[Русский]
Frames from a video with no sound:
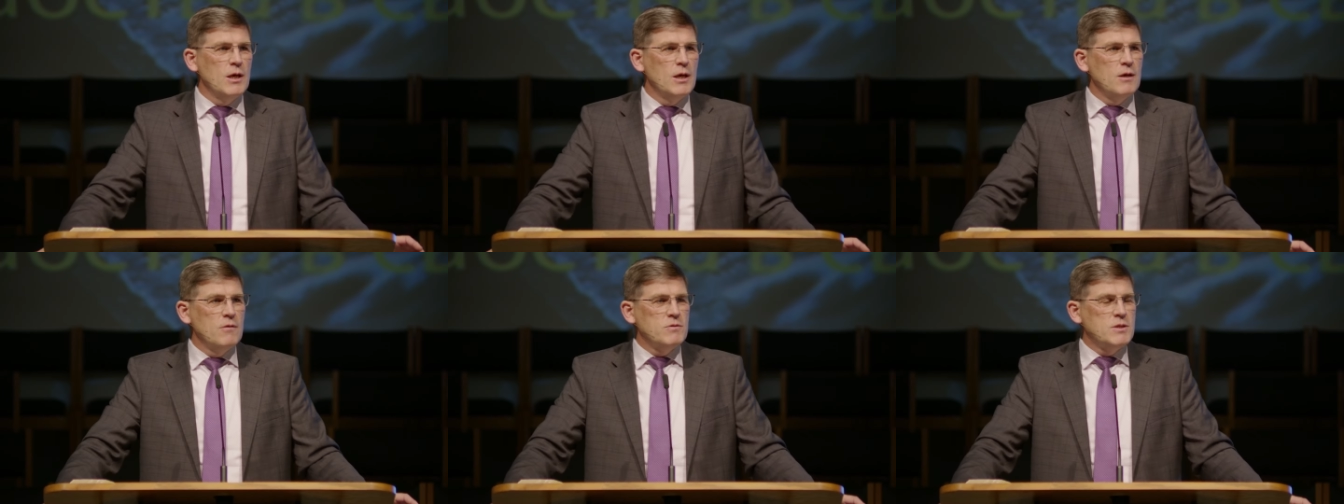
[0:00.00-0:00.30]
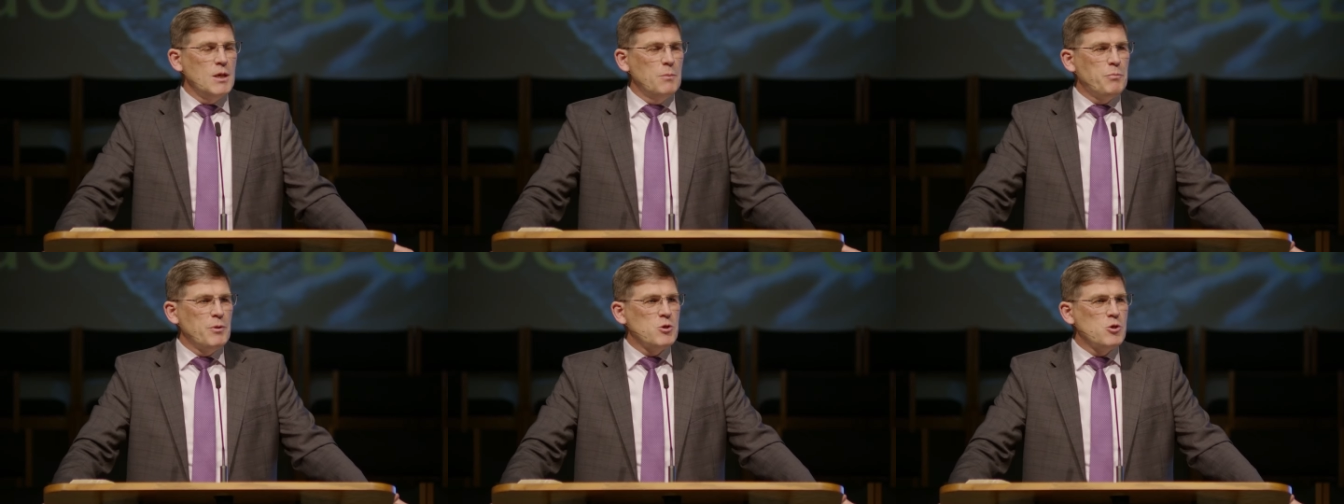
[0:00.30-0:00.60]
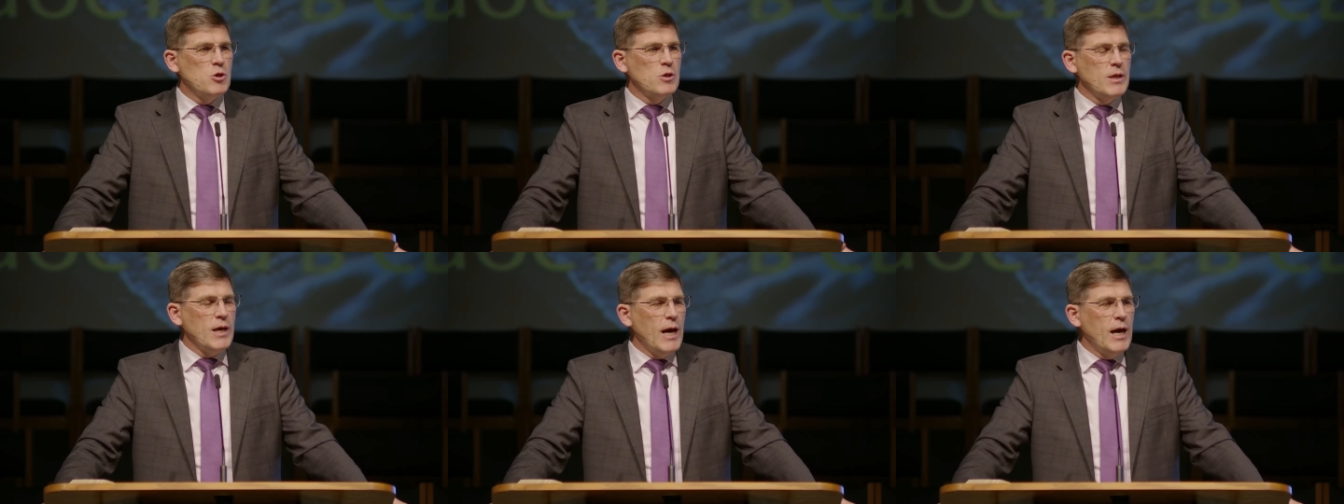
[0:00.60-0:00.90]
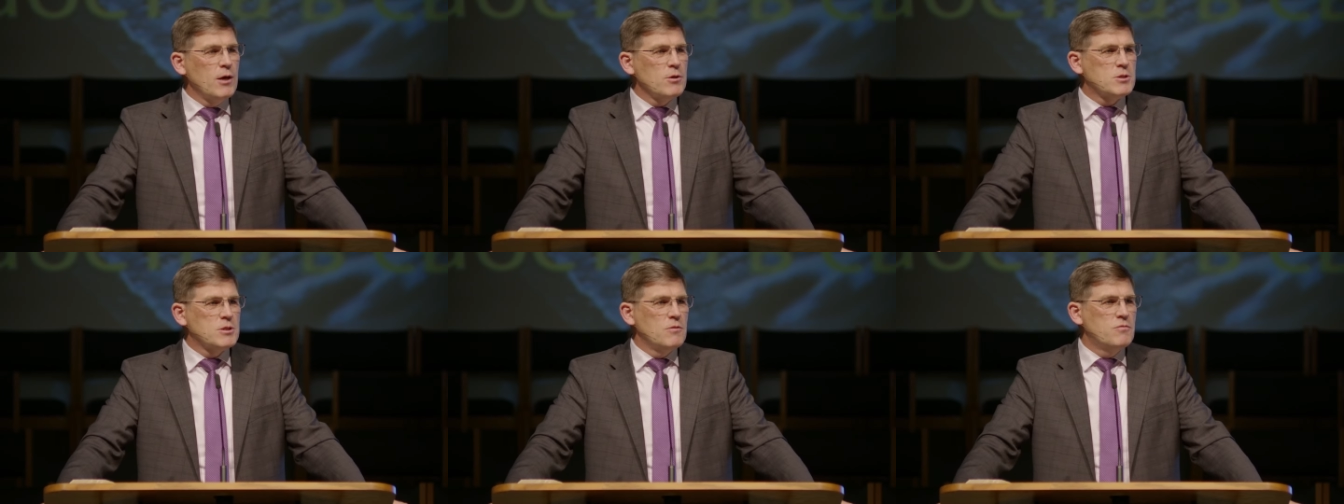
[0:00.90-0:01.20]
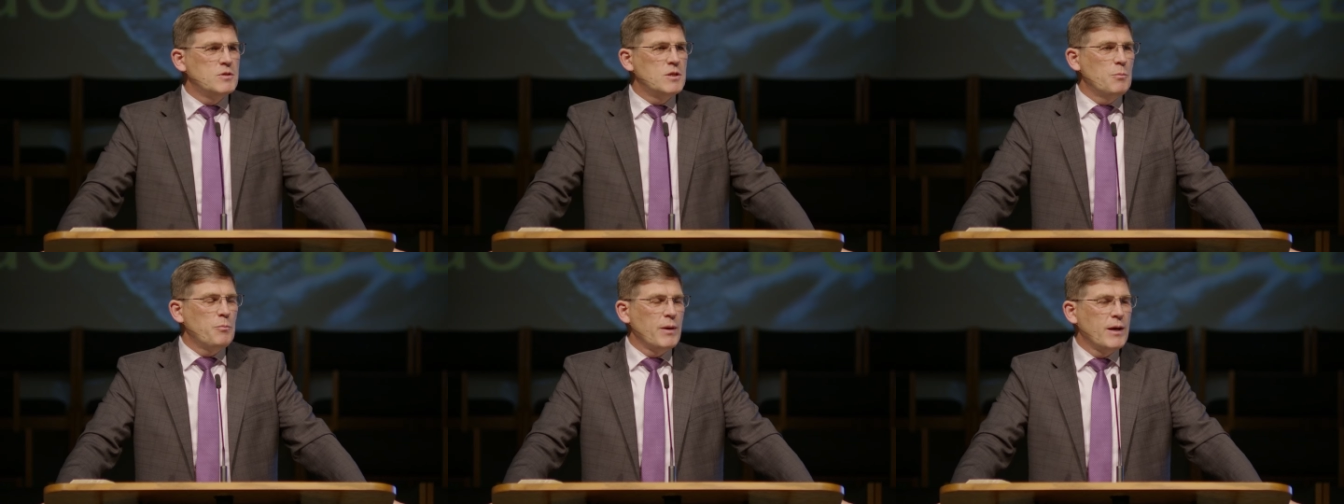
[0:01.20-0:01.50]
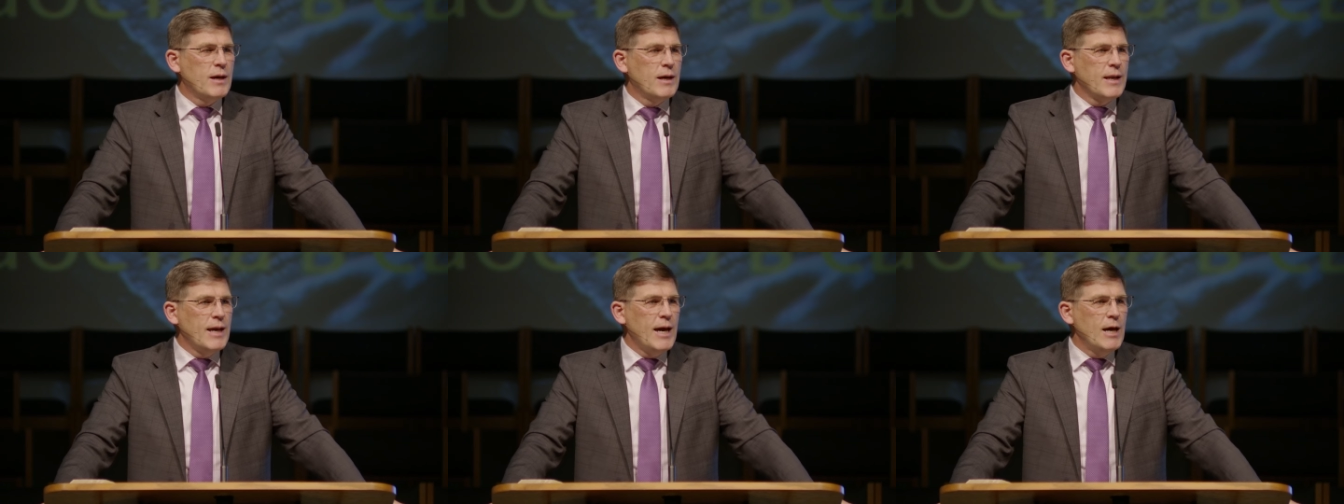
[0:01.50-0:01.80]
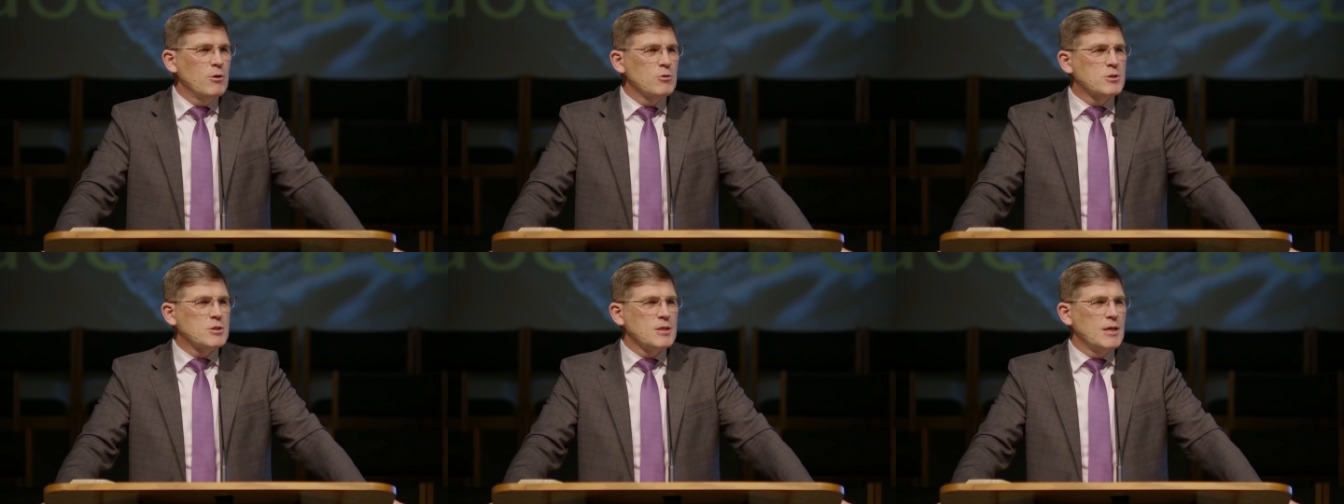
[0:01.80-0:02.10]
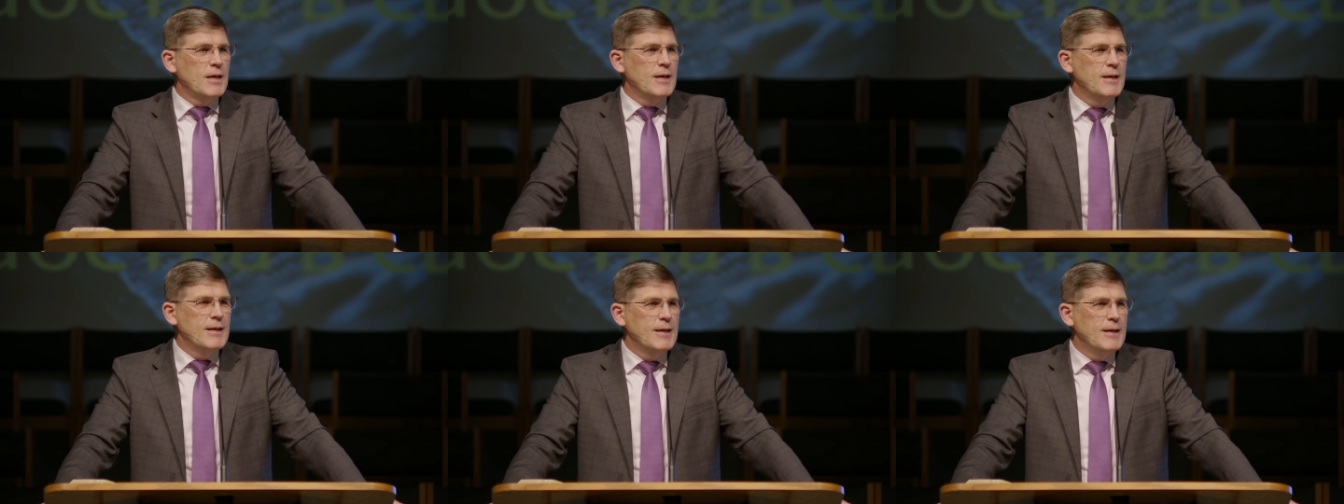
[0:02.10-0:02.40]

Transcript: все подчиняются, все покоряются.